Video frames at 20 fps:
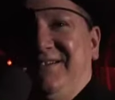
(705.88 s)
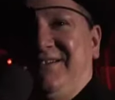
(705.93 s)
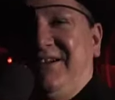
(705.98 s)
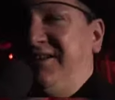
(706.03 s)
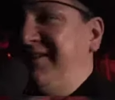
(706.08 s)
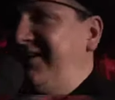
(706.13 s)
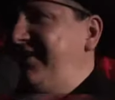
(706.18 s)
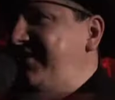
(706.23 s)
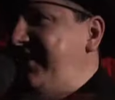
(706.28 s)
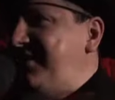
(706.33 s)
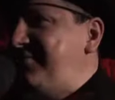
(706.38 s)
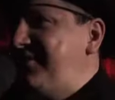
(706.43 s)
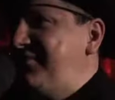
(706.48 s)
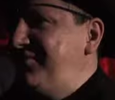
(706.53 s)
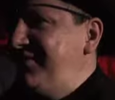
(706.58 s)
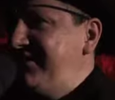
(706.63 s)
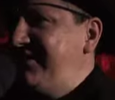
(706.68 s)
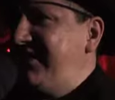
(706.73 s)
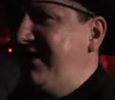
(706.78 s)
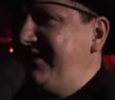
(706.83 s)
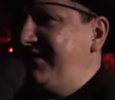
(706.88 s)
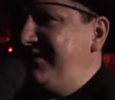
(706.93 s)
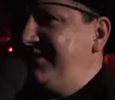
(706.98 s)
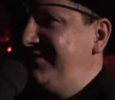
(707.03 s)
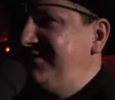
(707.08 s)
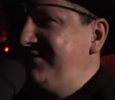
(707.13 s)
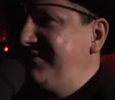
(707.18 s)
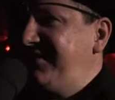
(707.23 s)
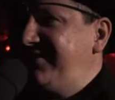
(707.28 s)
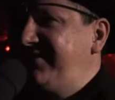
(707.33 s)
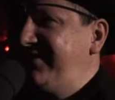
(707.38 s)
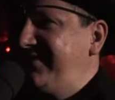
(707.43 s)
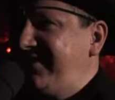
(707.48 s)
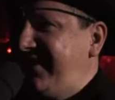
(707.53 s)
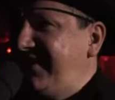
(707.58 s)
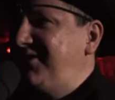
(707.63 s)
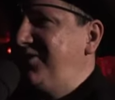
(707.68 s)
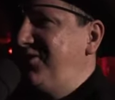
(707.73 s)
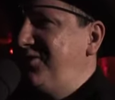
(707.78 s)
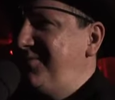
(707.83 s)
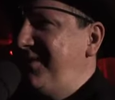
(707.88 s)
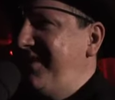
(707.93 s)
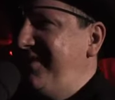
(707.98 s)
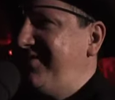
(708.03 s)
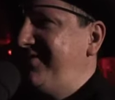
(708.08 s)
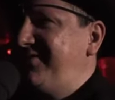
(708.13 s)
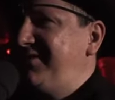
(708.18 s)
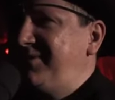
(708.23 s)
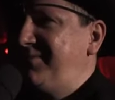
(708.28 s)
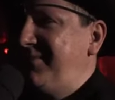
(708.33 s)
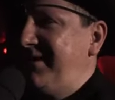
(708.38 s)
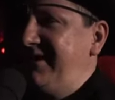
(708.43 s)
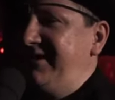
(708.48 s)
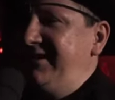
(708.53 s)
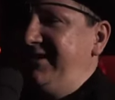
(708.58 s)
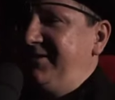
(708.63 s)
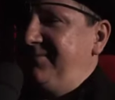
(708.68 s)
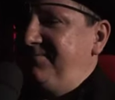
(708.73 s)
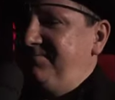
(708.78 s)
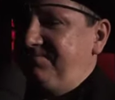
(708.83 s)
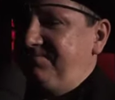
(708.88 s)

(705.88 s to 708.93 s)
Oliver, ich sag mal vielen Dank, dass du die Zeit genommen hast, wieder mal hier.